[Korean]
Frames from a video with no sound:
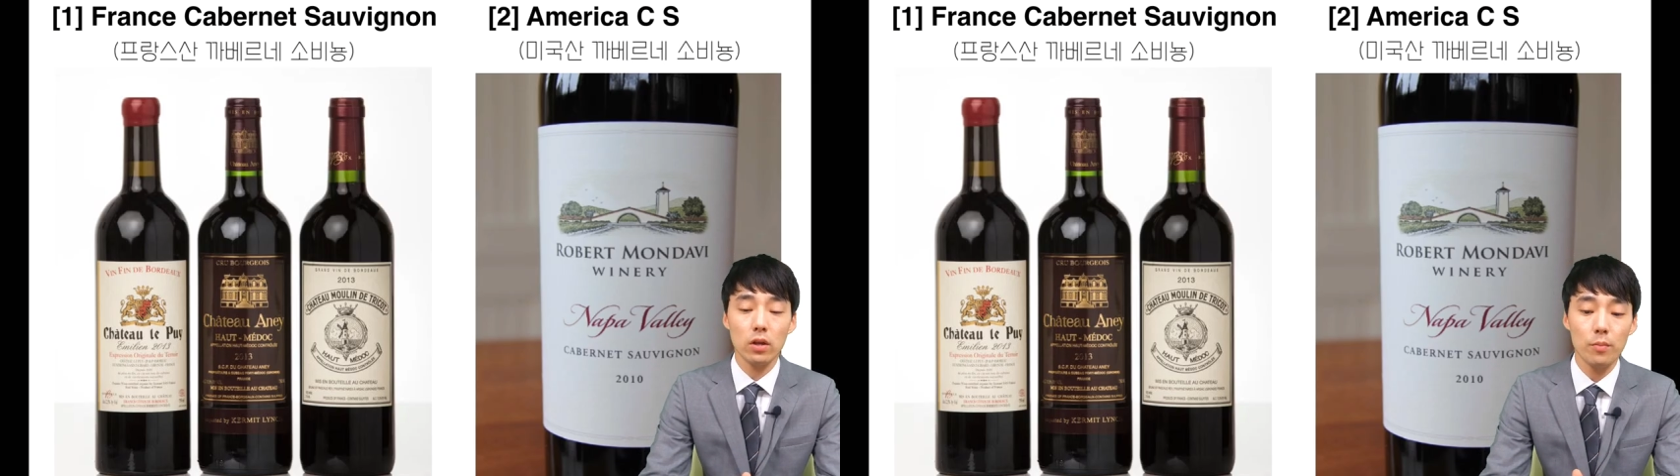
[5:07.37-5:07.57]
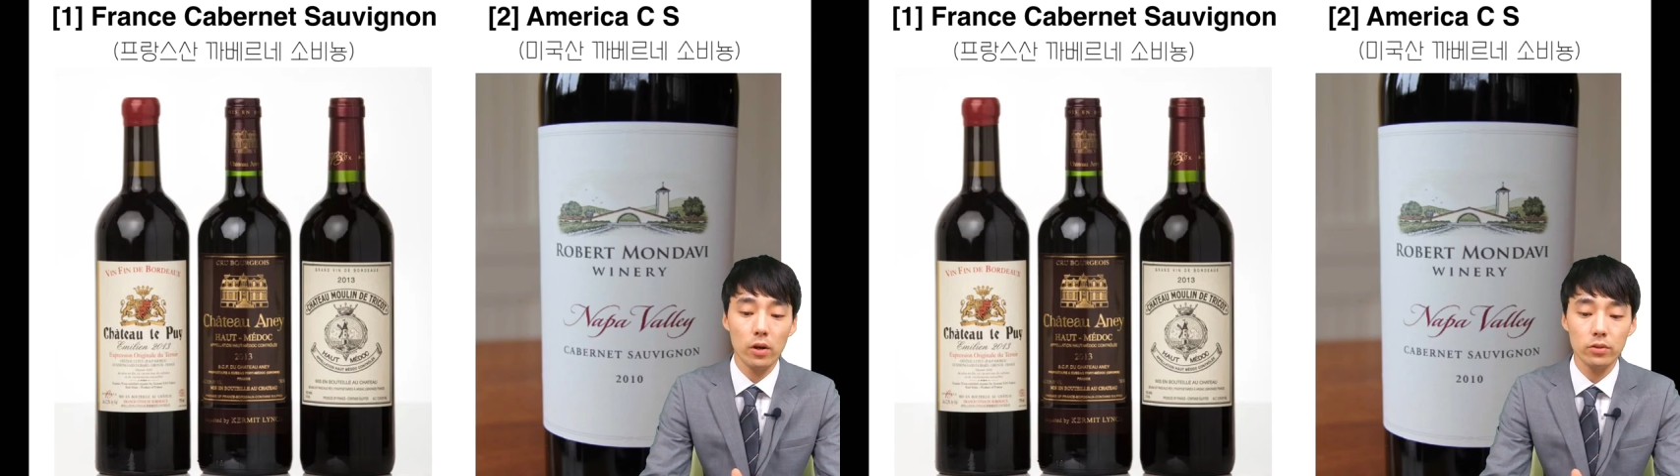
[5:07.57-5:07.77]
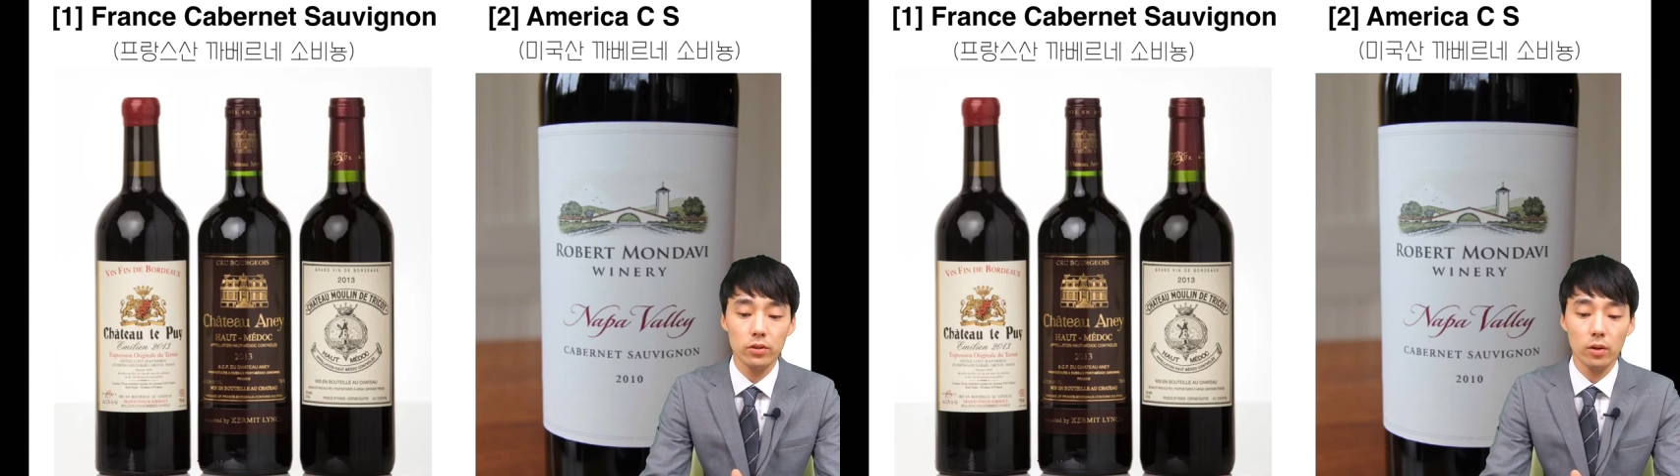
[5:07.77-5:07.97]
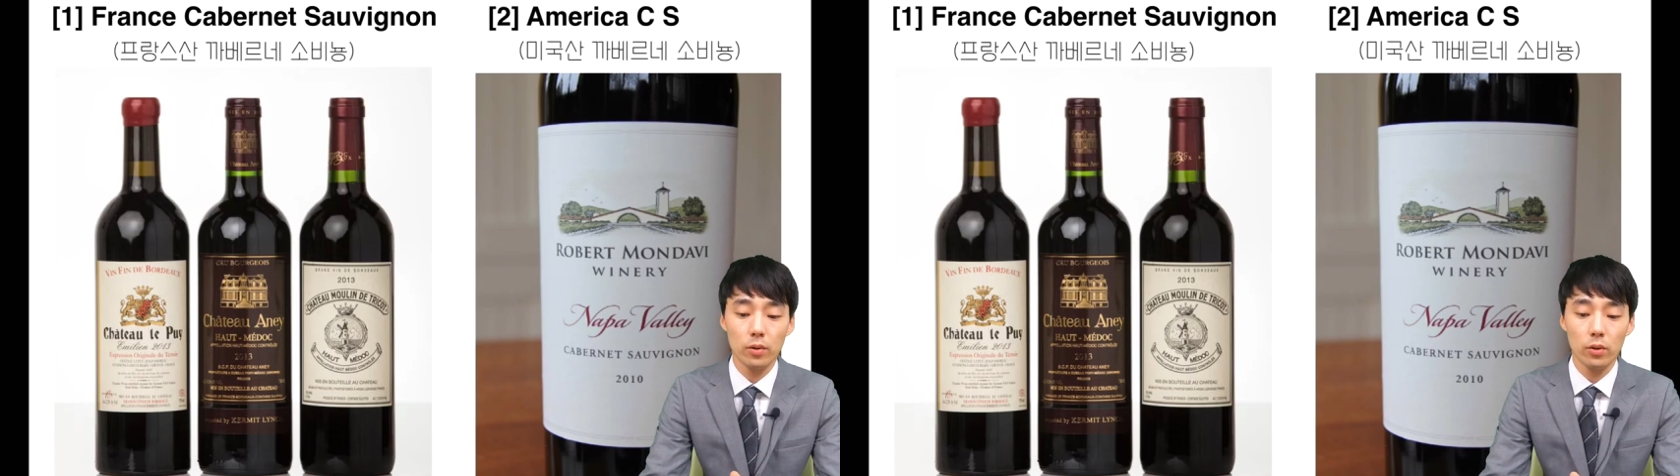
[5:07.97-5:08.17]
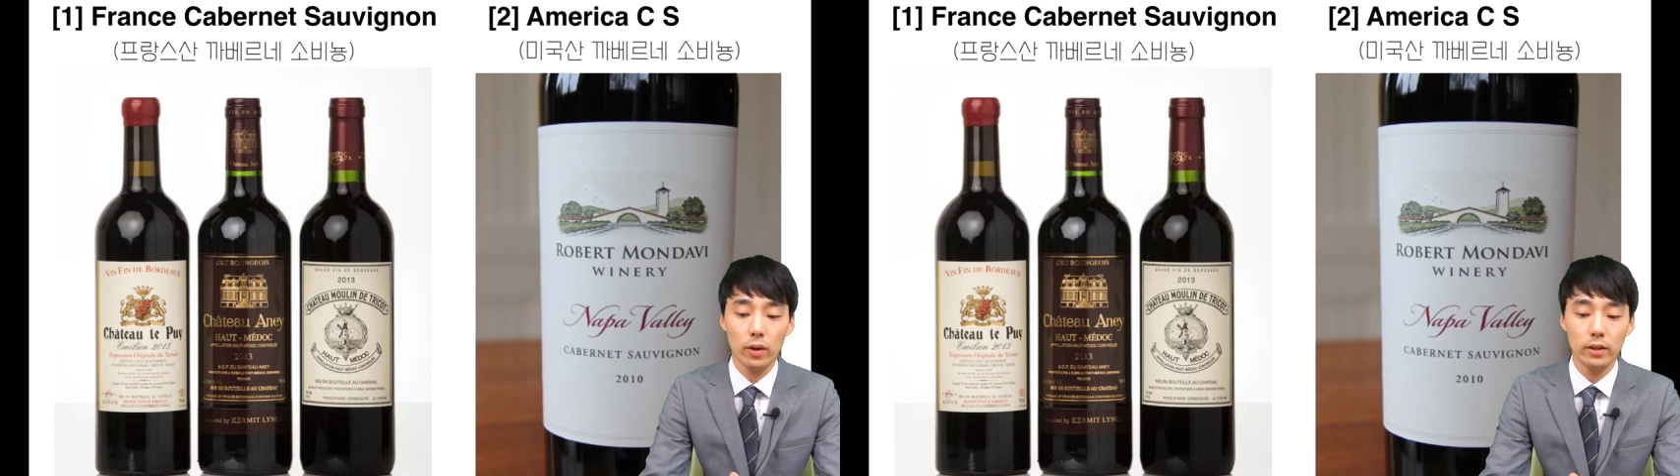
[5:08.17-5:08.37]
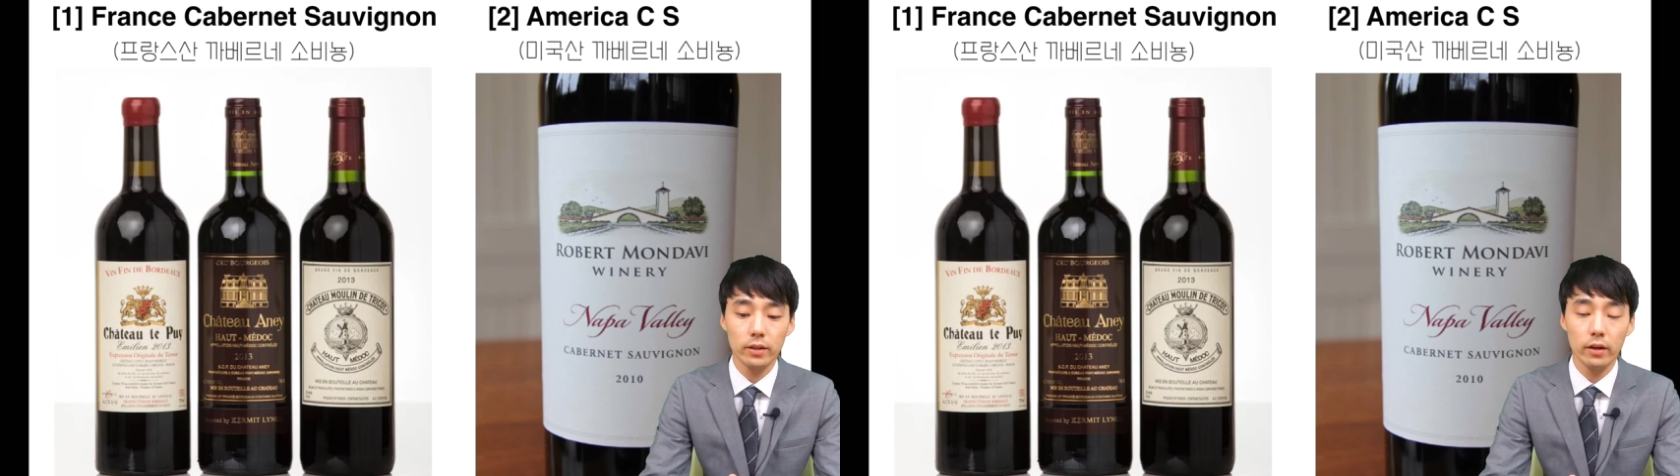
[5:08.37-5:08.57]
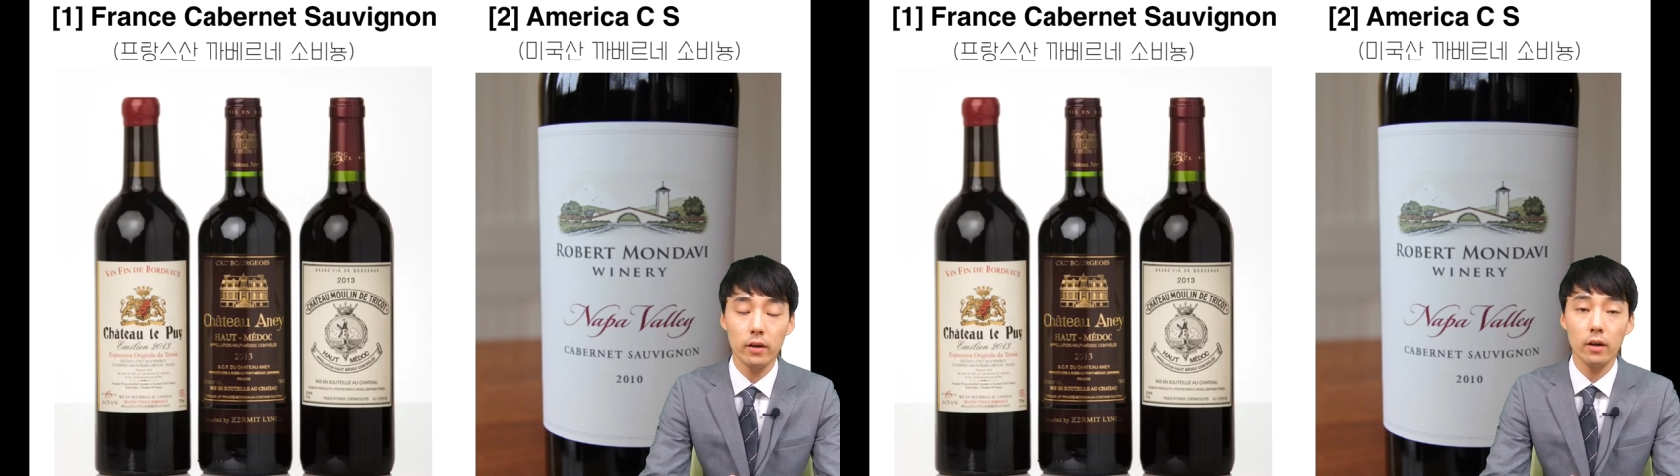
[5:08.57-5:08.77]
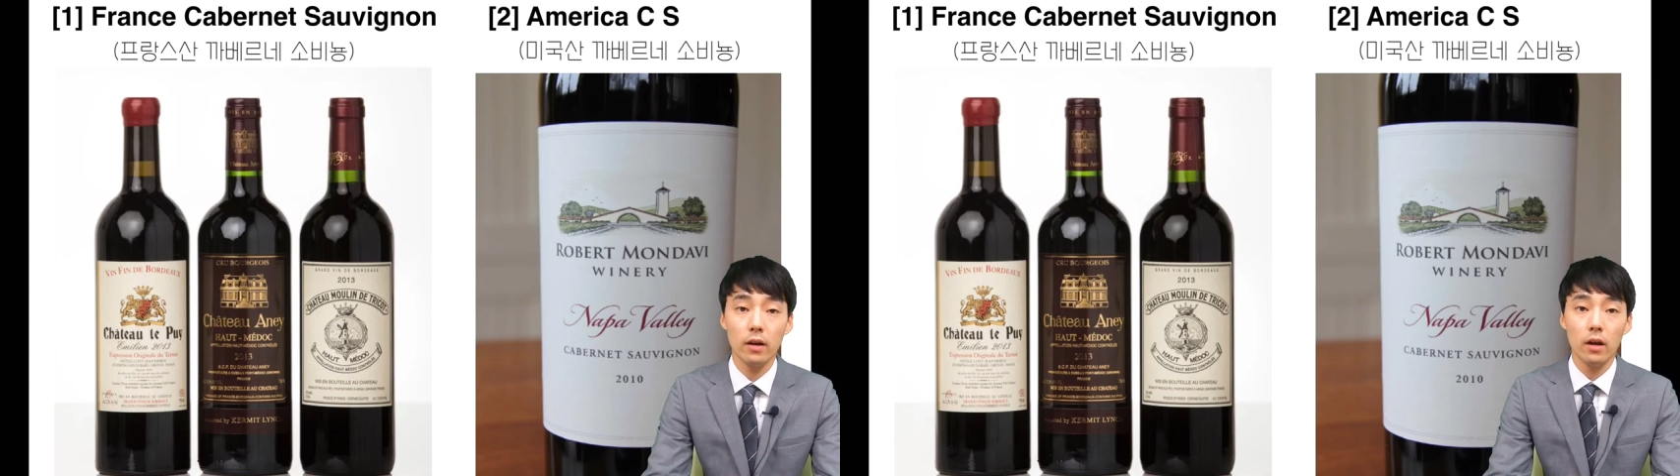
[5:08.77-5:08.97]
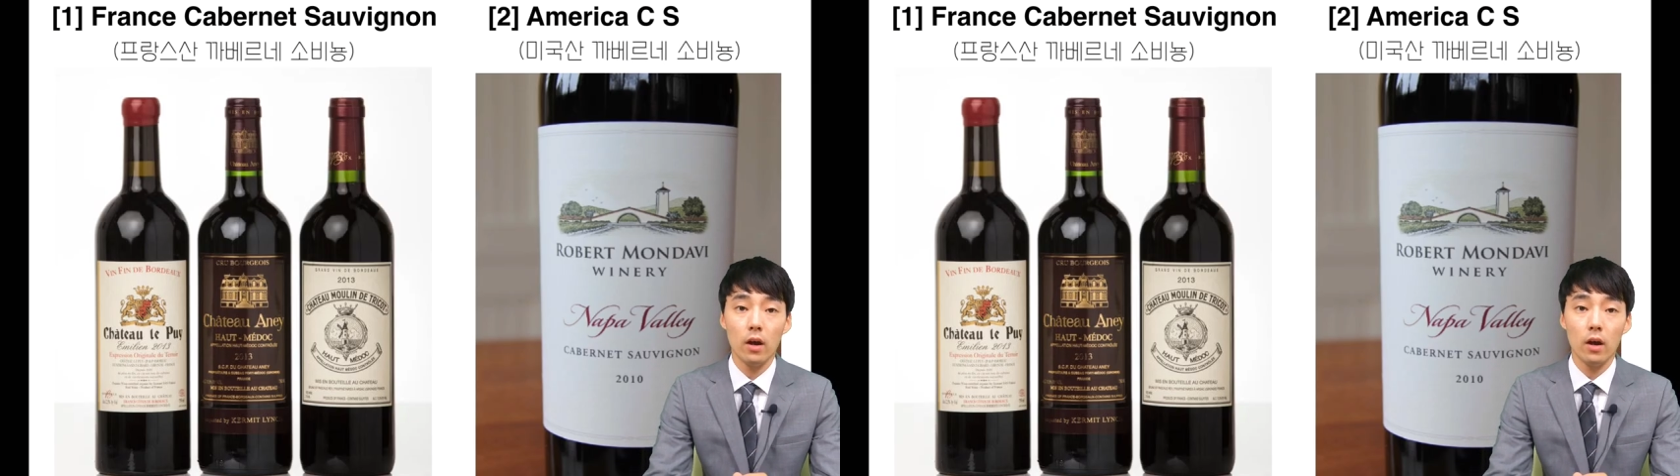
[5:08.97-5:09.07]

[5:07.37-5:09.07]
설명을 드려보려고 하는데요.